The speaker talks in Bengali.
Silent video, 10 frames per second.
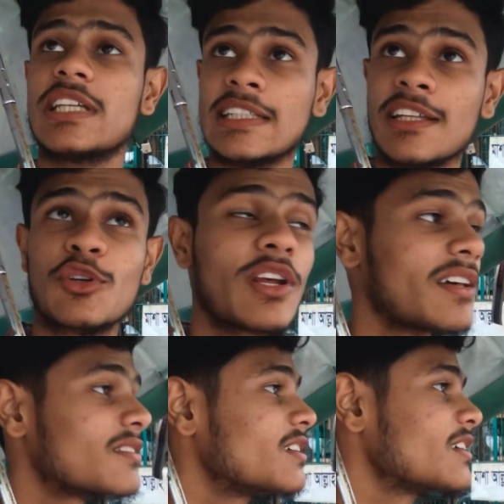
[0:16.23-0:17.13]
ছাতা
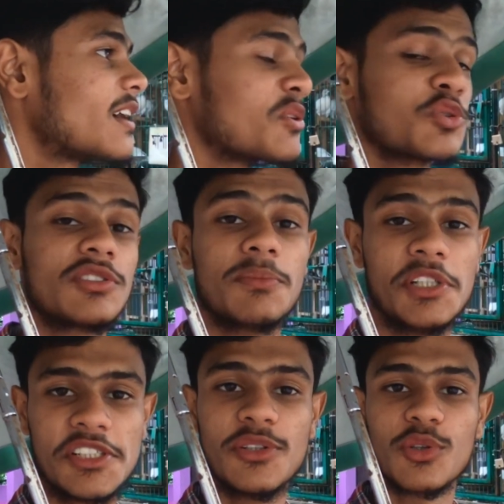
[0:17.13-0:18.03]
ধরে আছি কারণ হচ্ছে
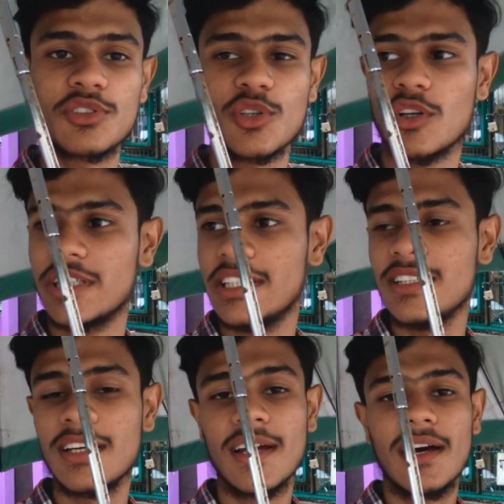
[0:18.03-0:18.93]
বৃষ্টি হচ্ছে অলরেডি